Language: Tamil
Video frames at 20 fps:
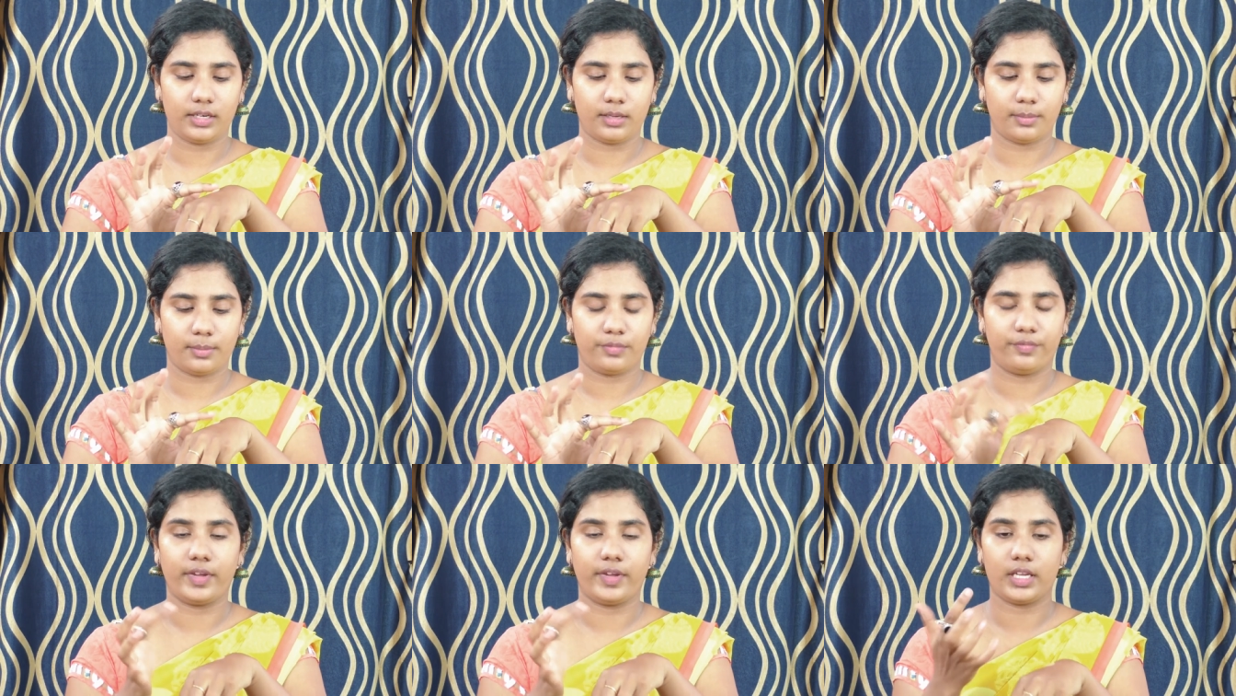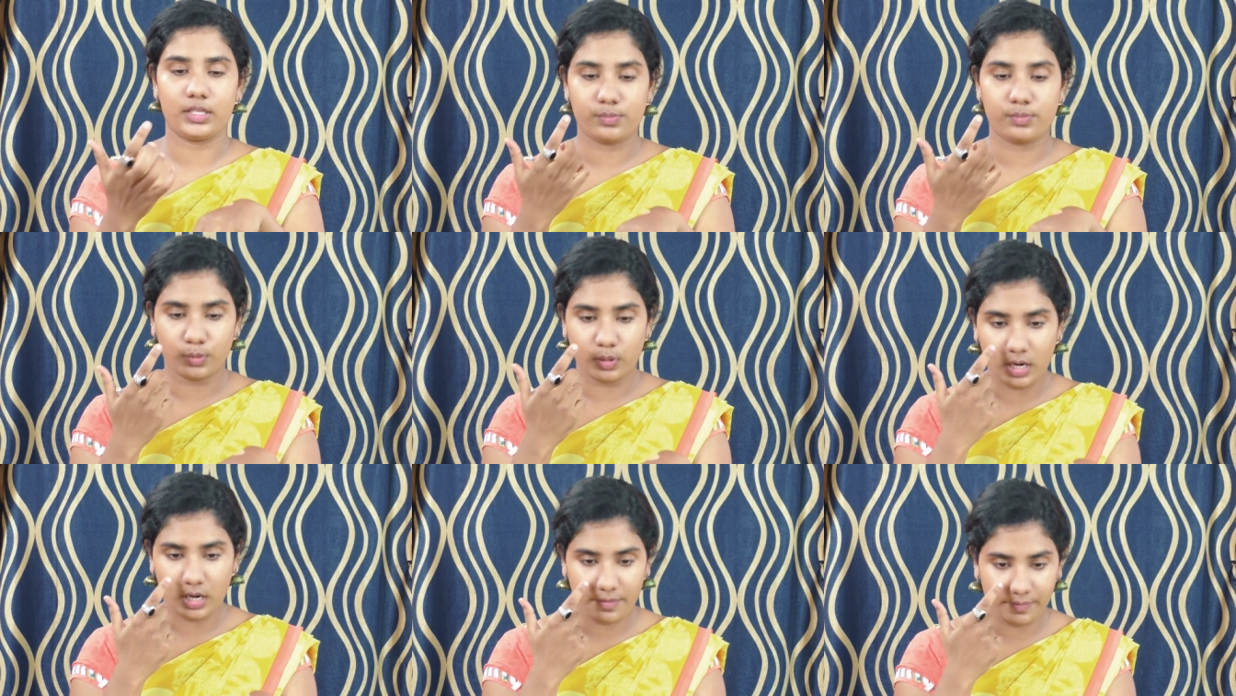நம்ம ஃபேஸ்
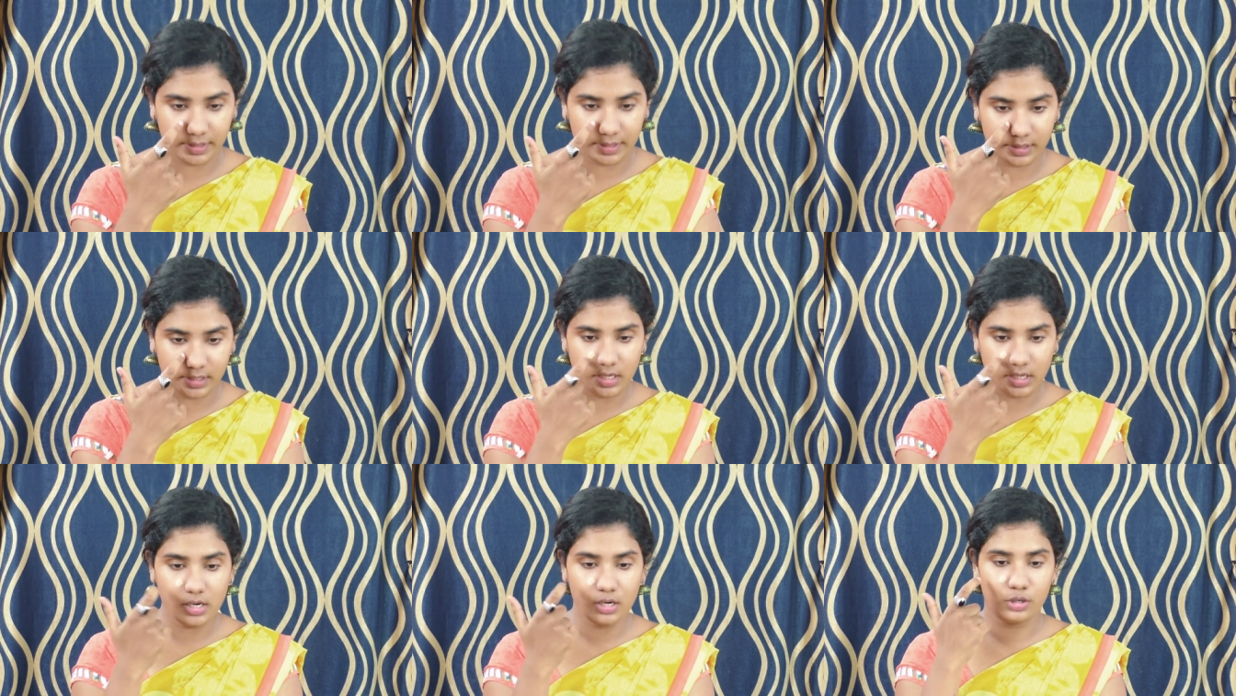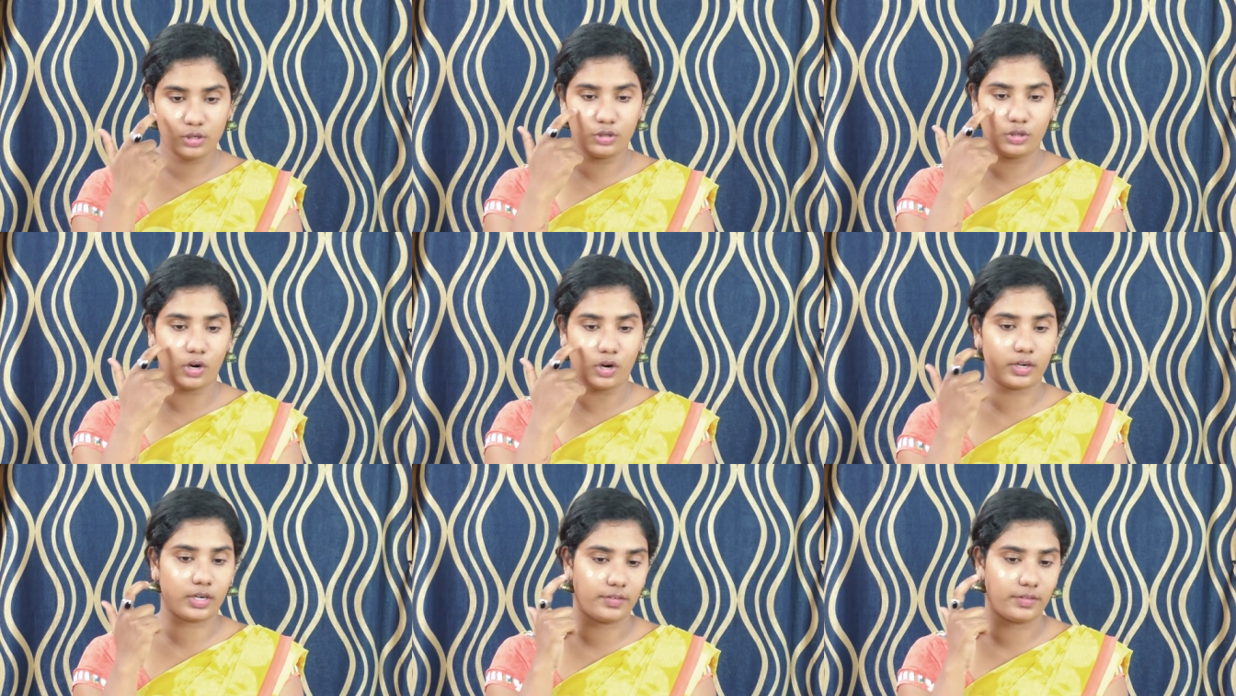ஃபுல்லாக வந்து
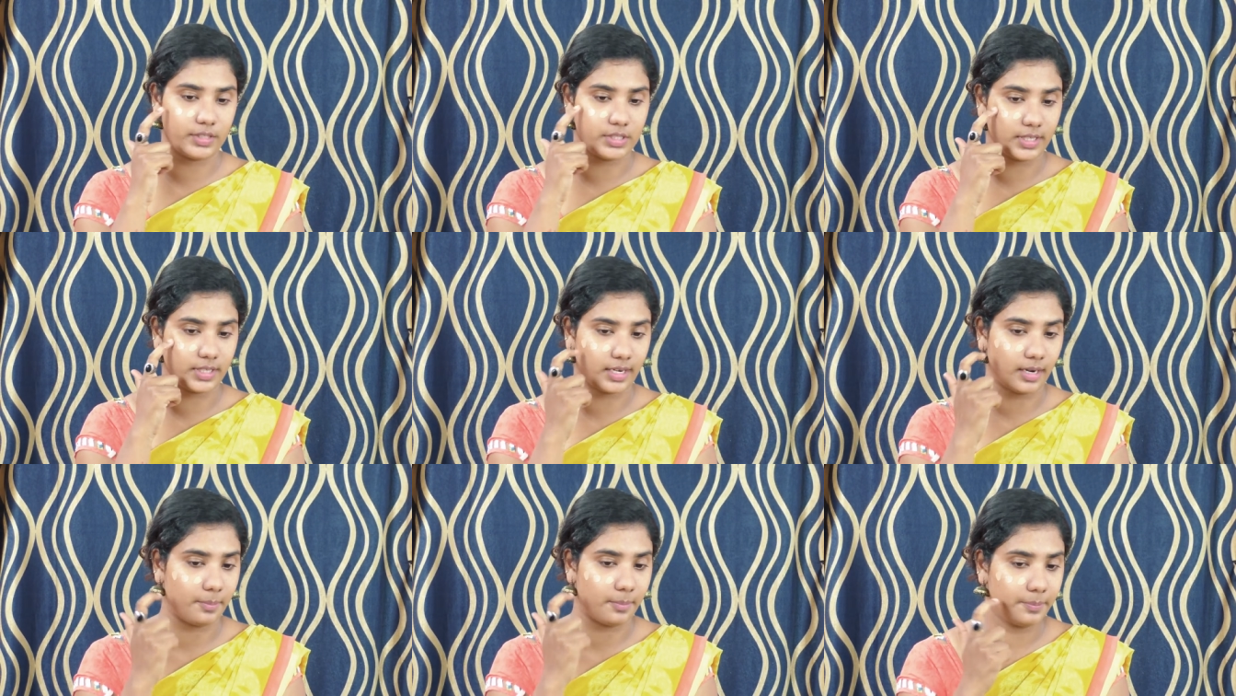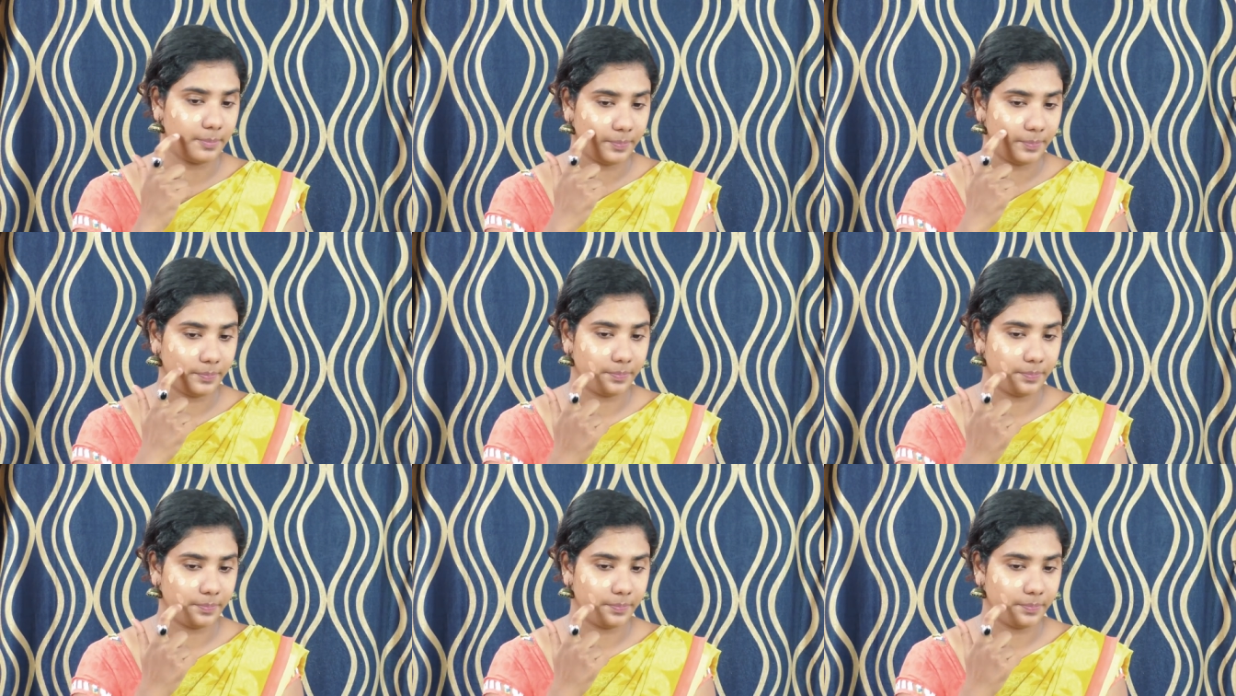டாட்டட் வச்சுக்கலாம்